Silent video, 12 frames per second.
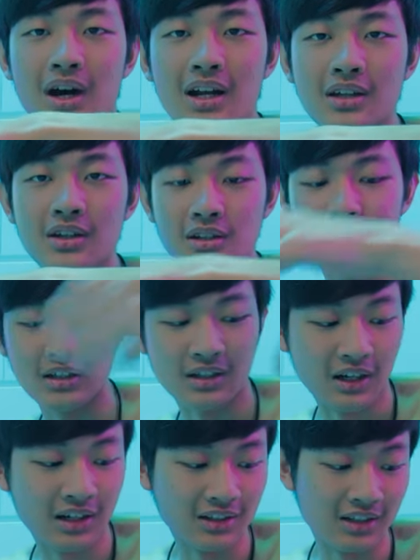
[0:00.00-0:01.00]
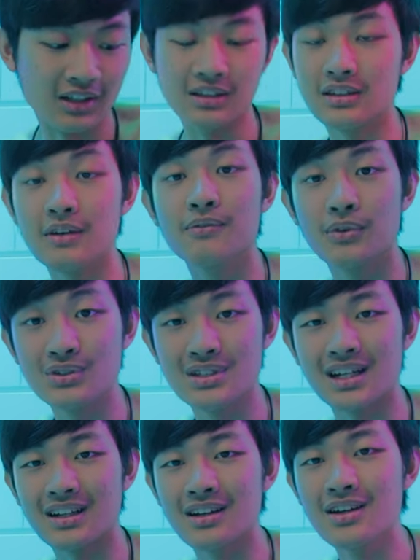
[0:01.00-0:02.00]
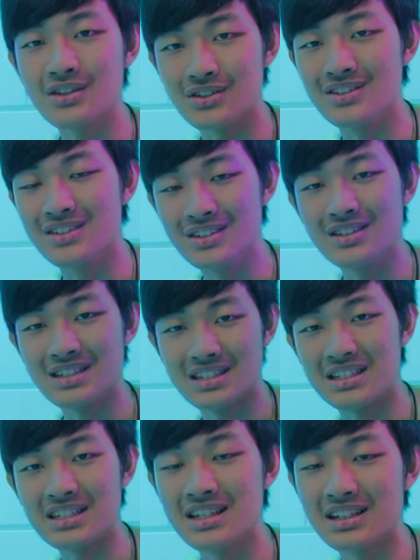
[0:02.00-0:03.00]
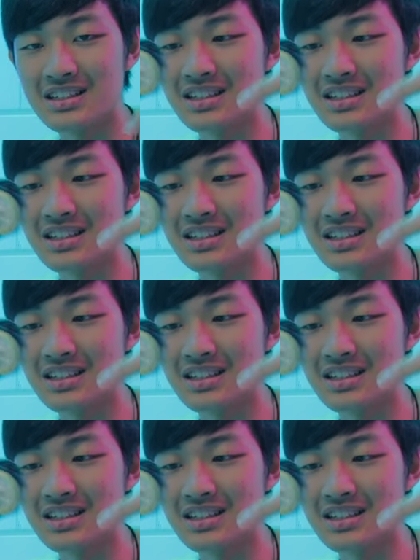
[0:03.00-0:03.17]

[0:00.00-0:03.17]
它的刚刚那个电风扇，就是吸尘